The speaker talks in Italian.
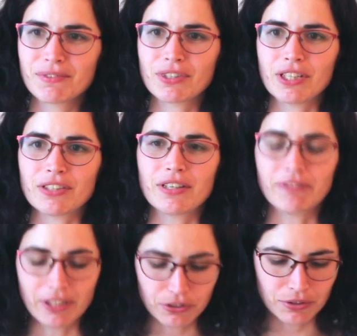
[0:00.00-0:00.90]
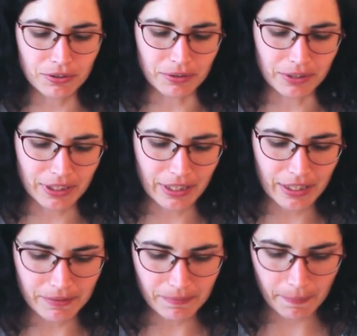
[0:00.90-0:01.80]
se ce la faccio,
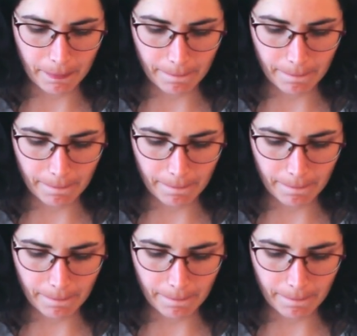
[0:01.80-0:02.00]
ok.